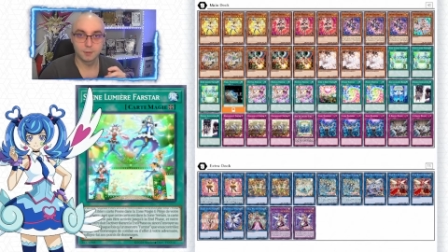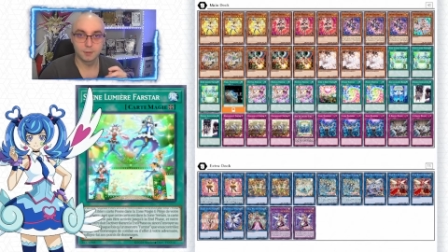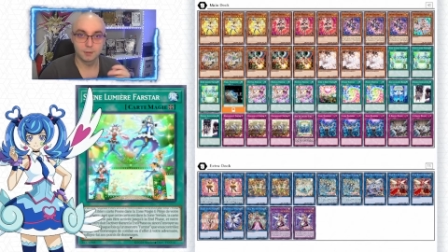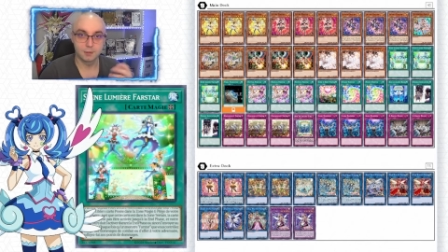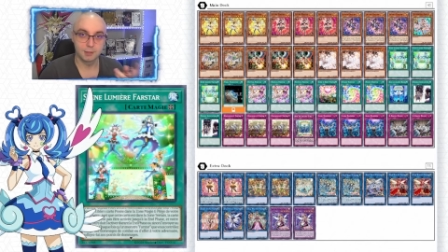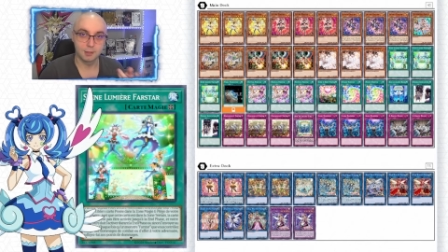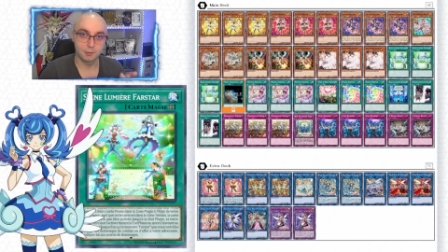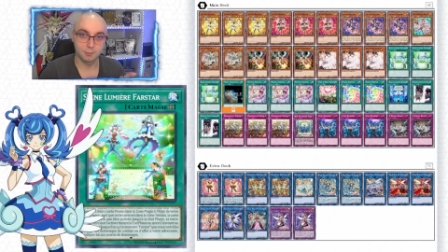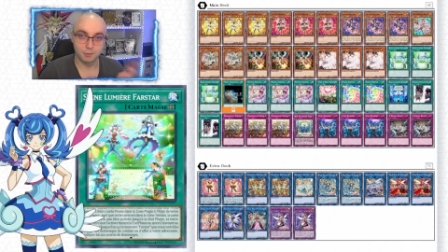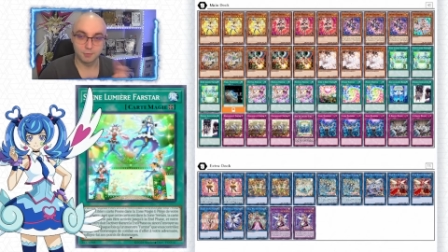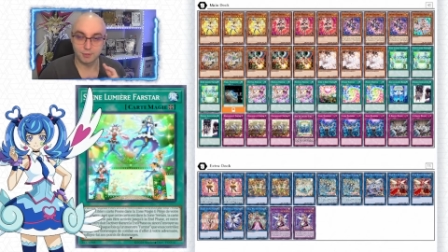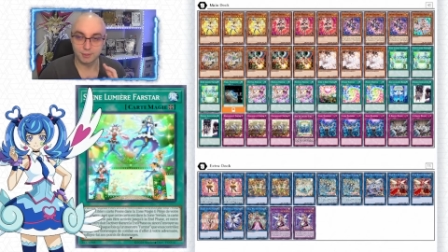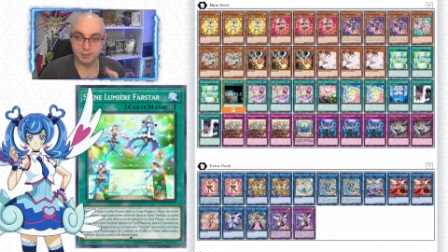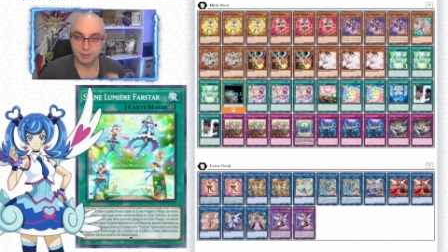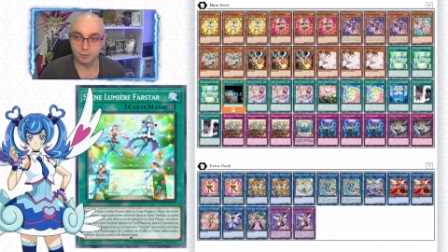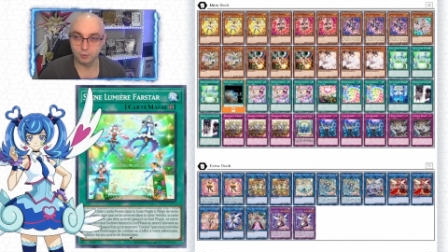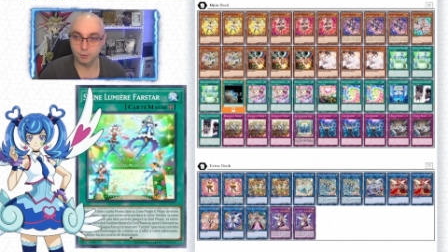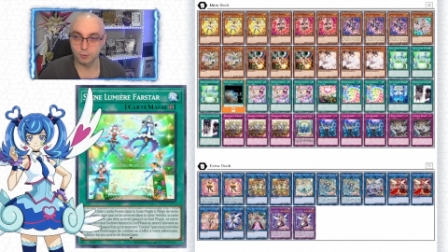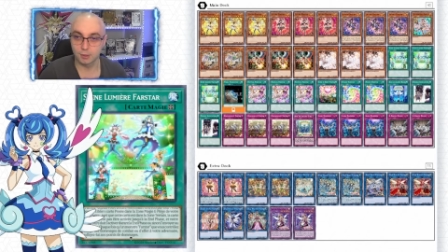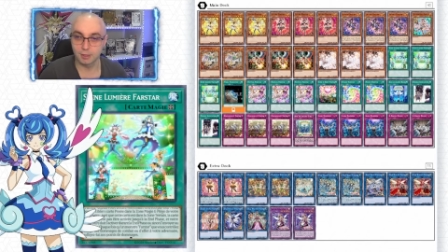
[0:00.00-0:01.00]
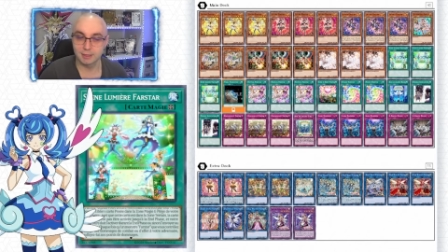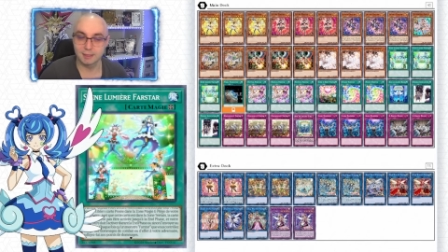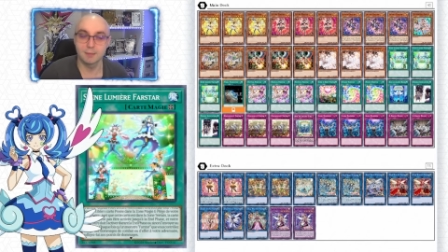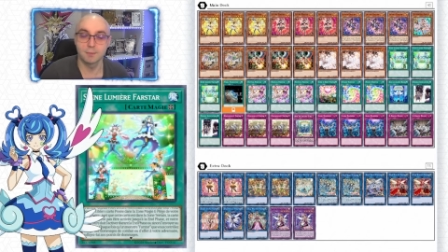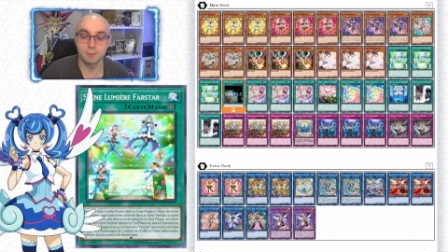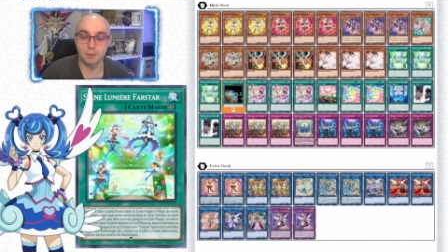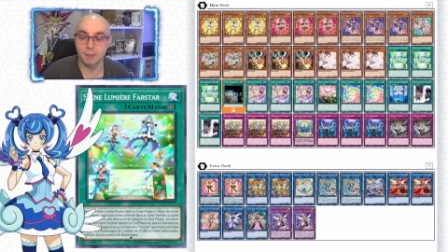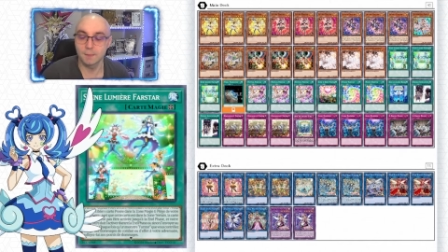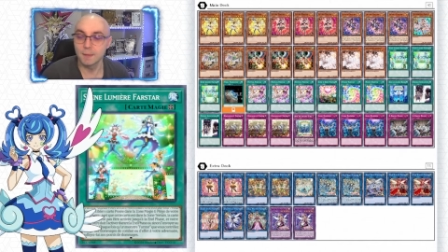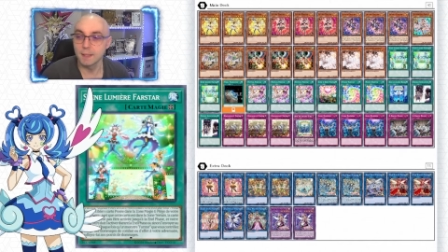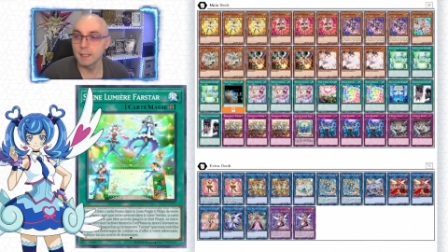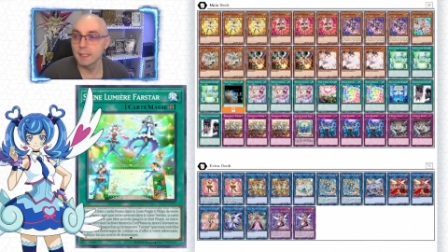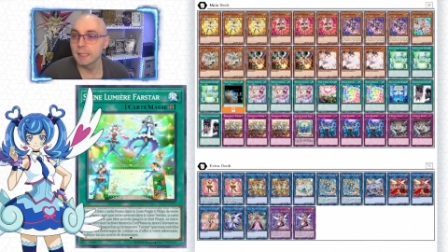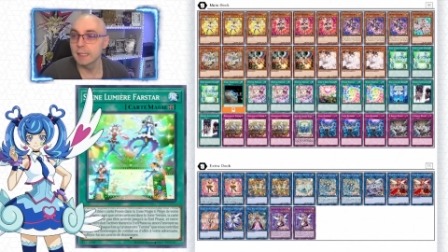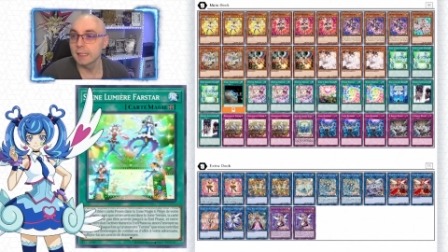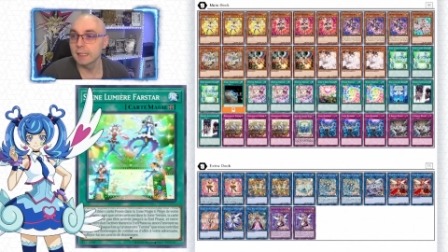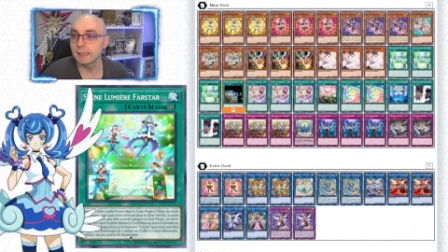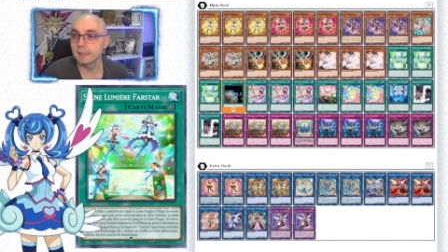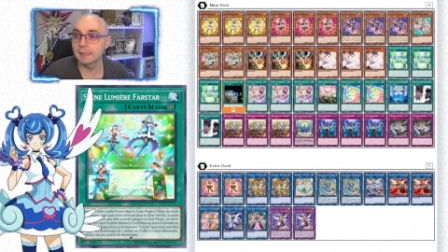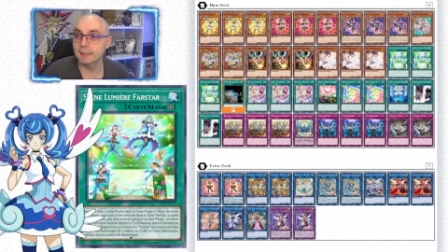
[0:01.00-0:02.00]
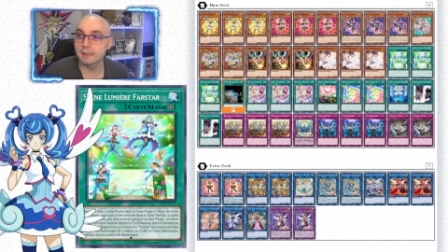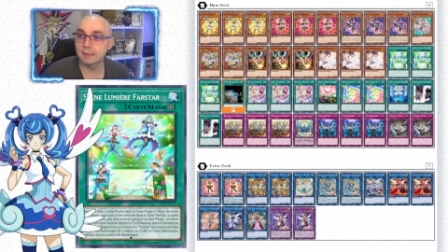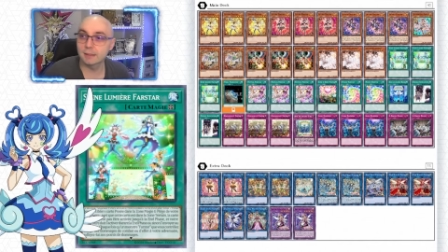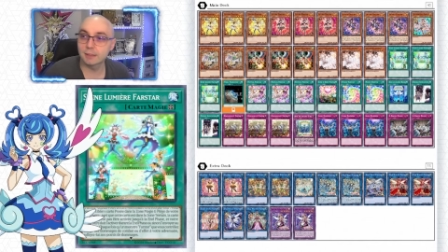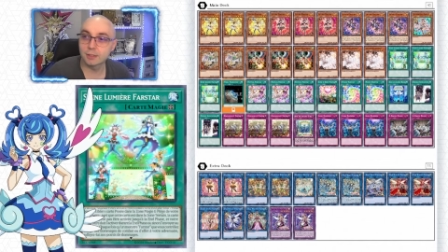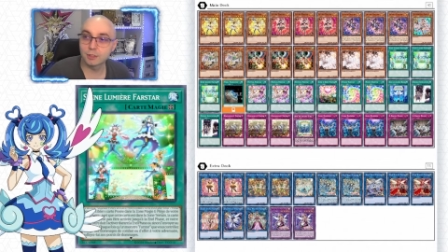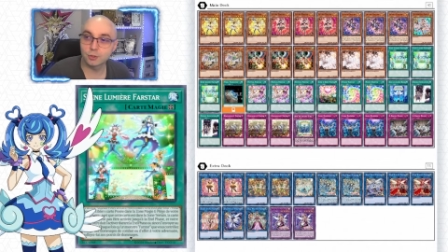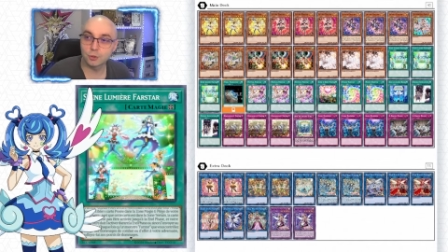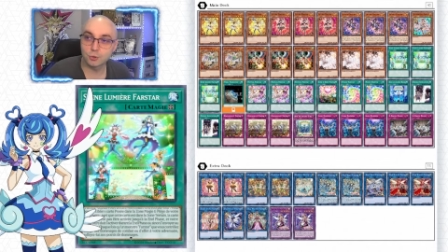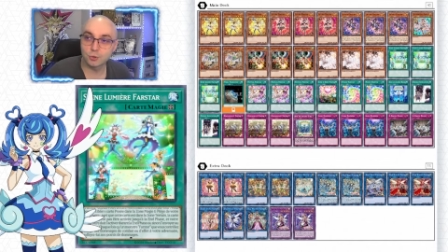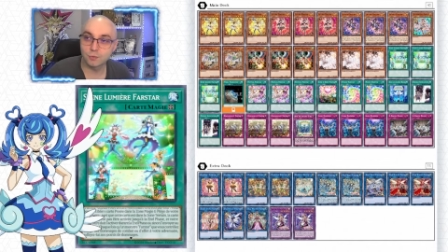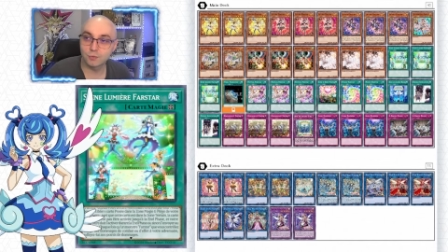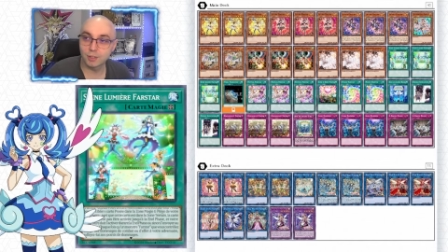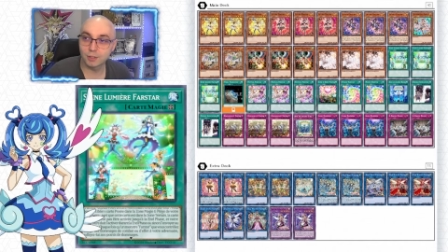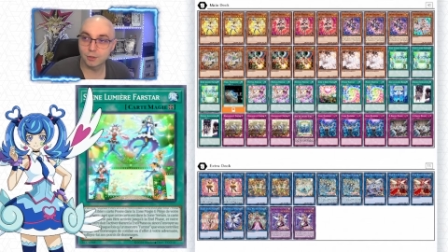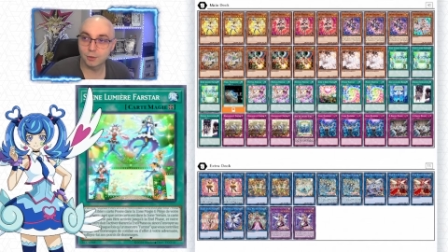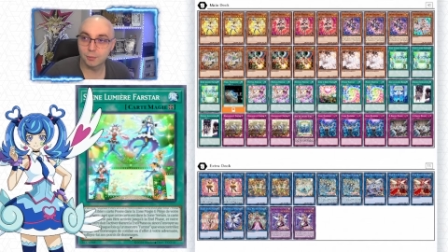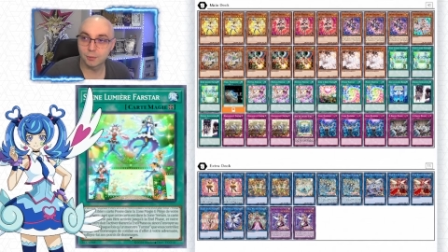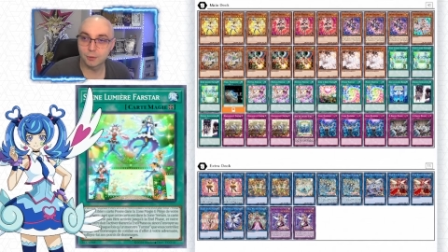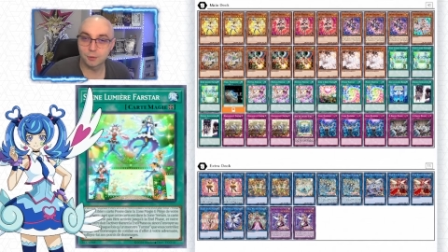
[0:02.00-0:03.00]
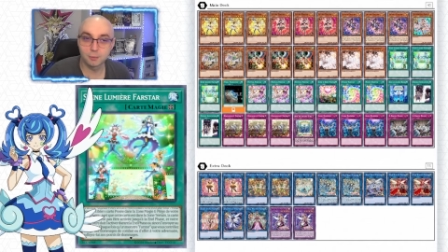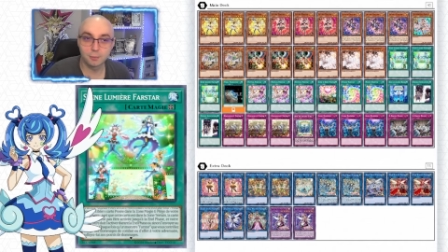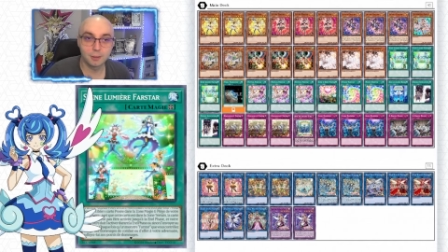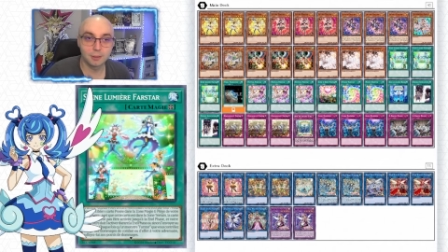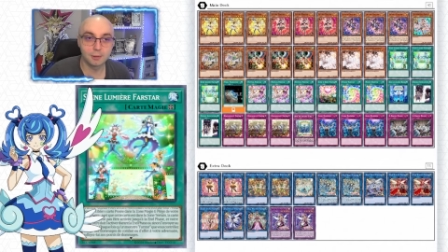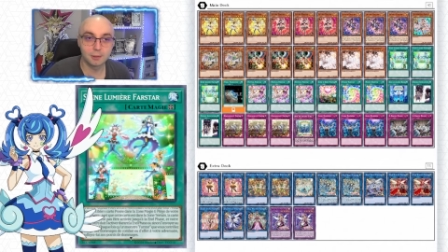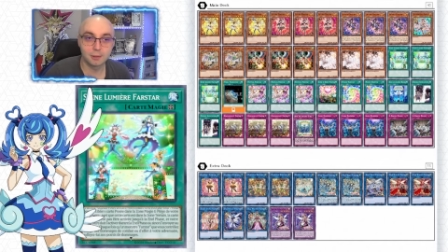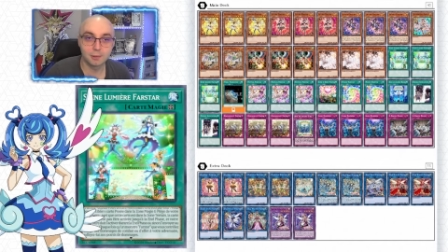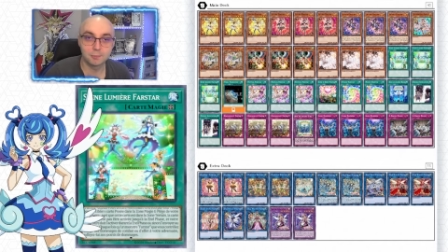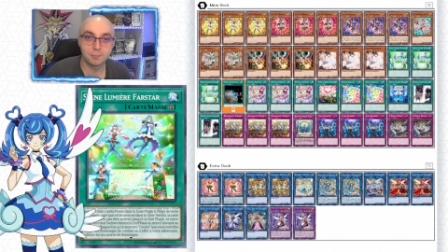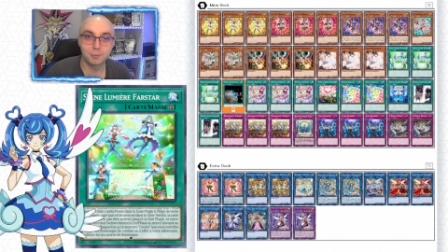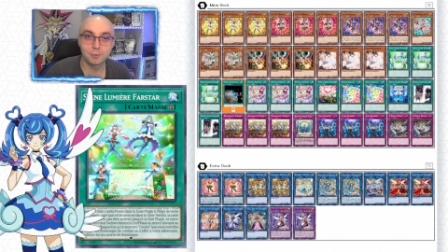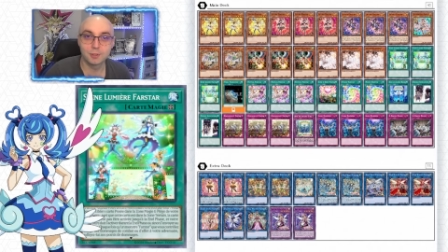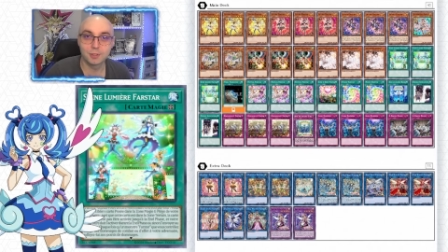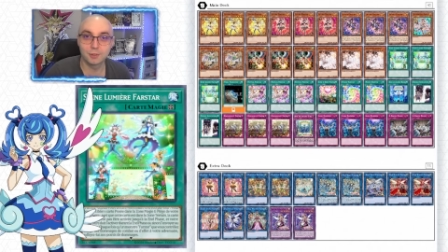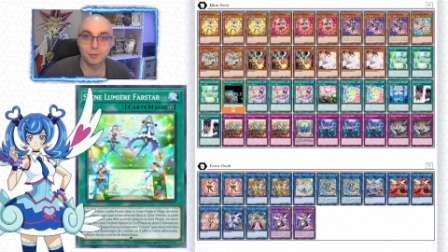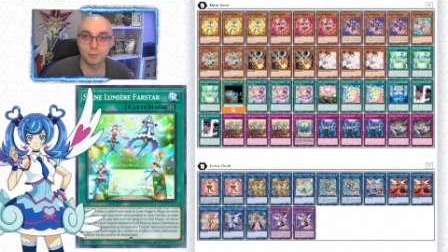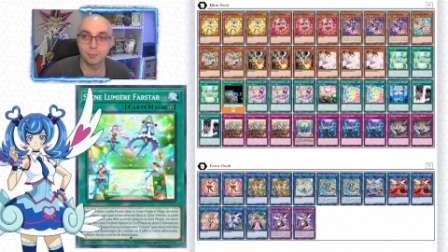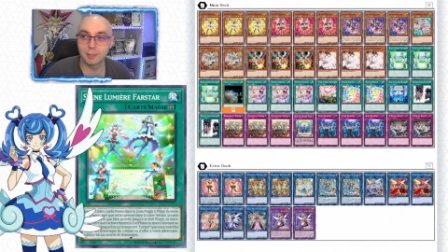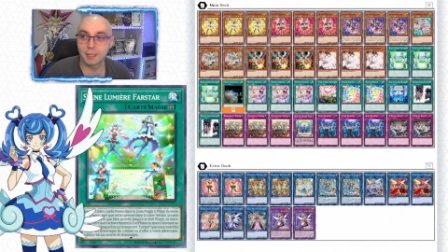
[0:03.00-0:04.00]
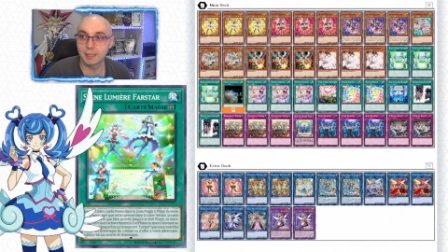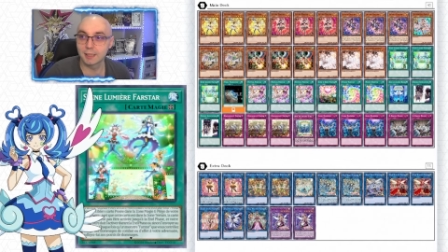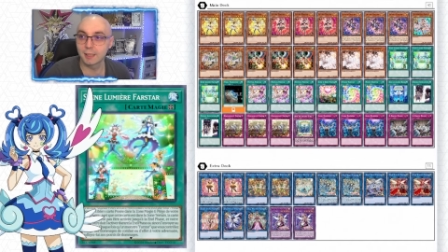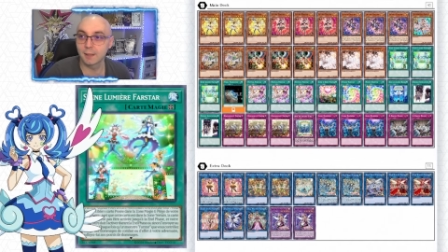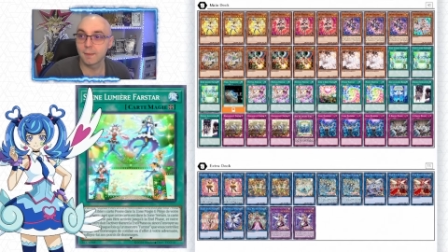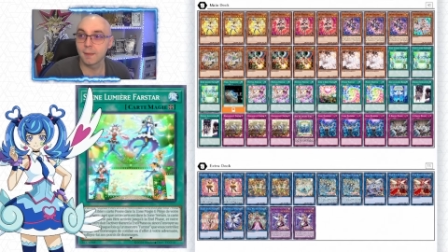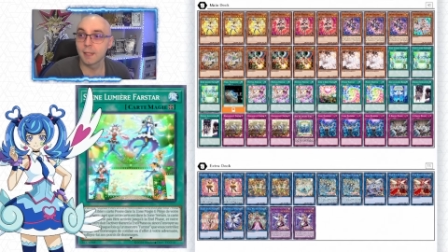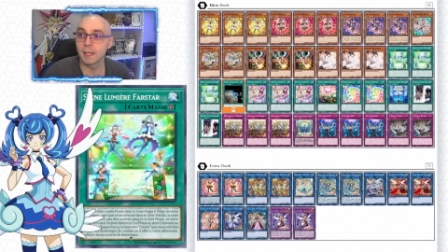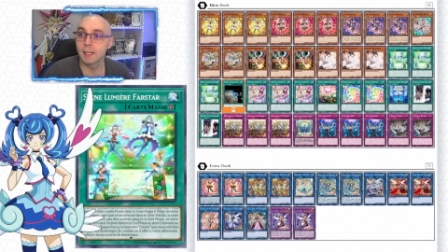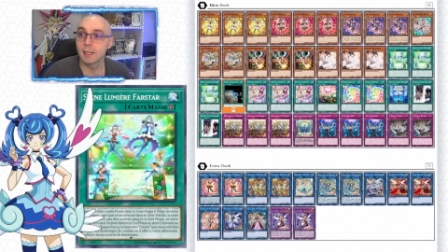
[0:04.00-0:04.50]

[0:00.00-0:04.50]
la lumière Far devant la scène, voilà. Euh, je suis fier de ma petite blague.